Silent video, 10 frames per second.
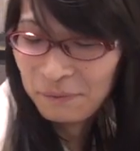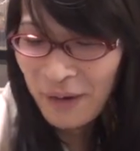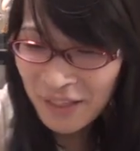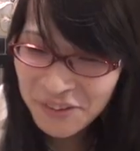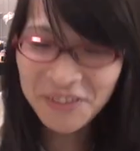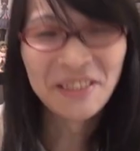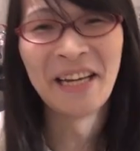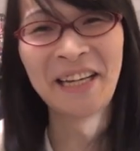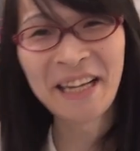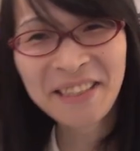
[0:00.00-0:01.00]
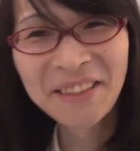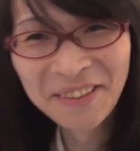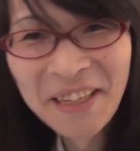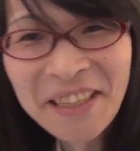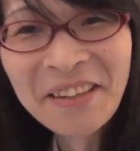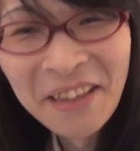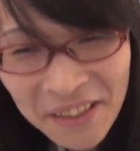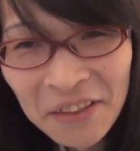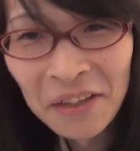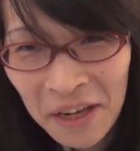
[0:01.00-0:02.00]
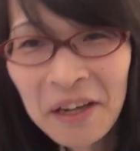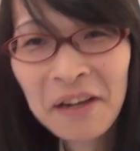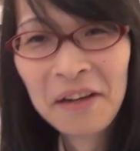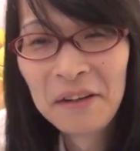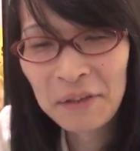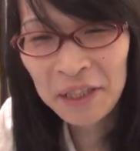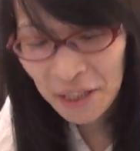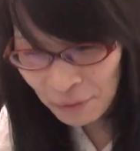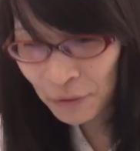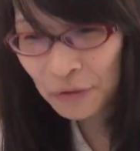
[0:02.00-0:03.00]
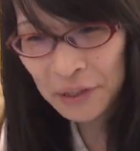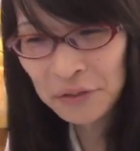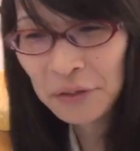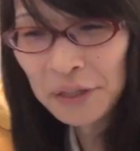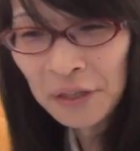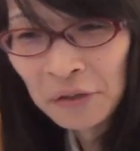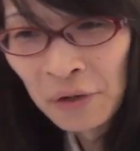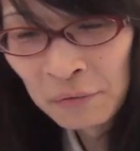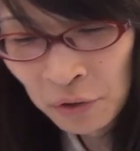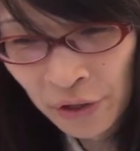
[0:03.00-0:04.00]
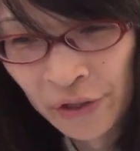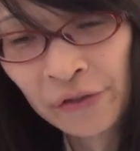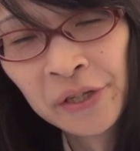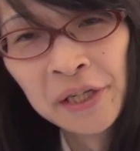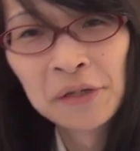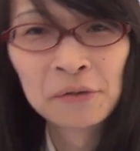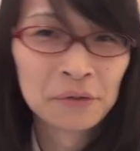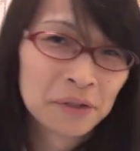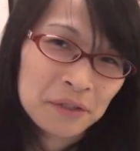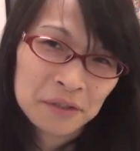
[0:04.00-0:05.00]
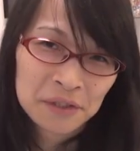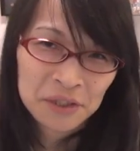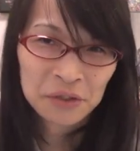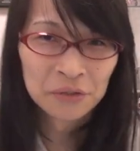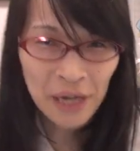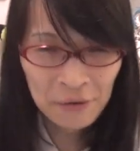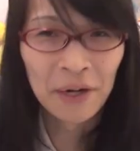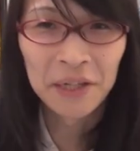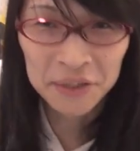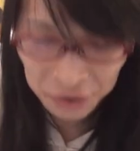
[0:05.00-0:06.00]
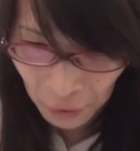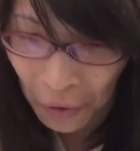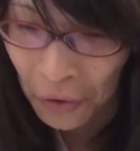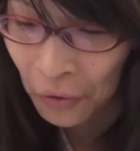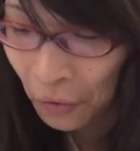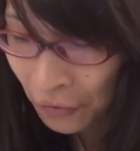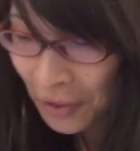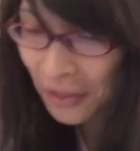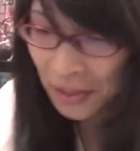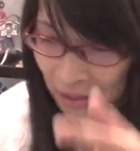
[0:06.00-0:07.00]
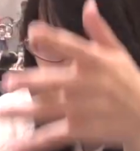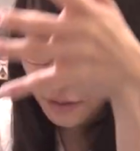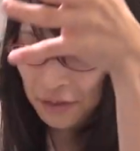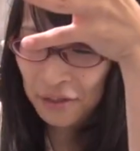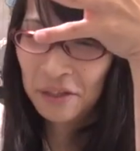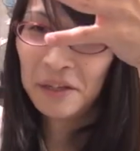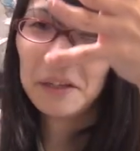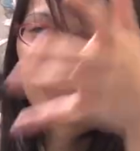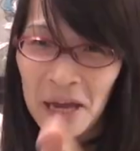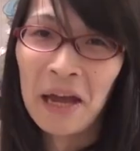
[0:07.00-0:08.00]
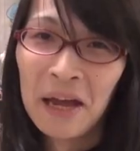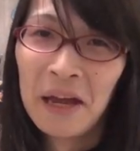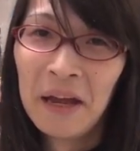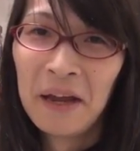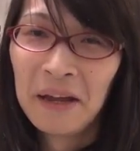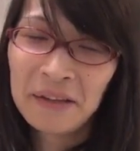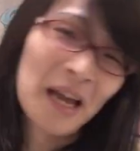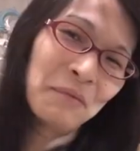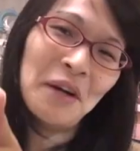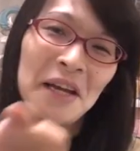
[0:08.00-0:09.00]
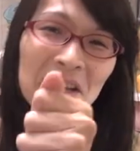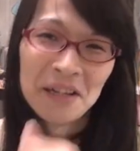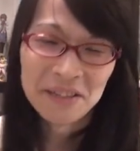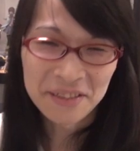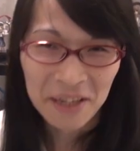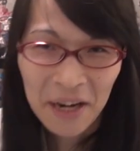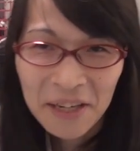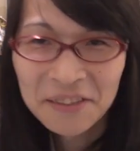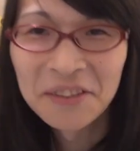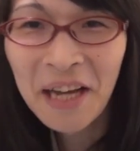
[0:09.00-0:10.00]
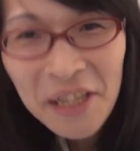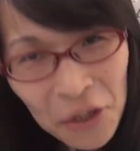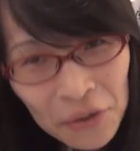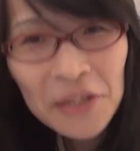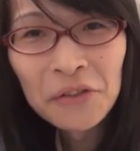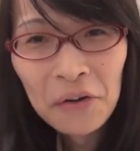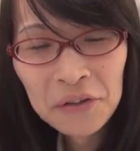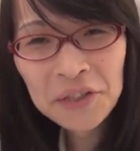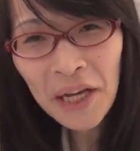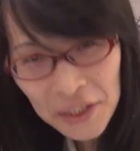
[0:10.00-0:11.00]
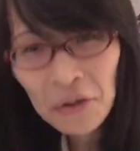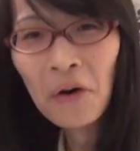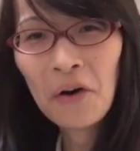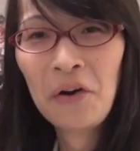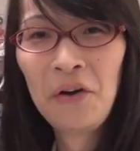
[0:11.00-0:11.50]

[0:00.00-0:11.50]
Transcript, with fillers: マウスがいかに優れているかっていうね。キーボードが優れているのはもう優に必要ないわけですよ。こんなに、ね、タイプライターですから最強ですよ最強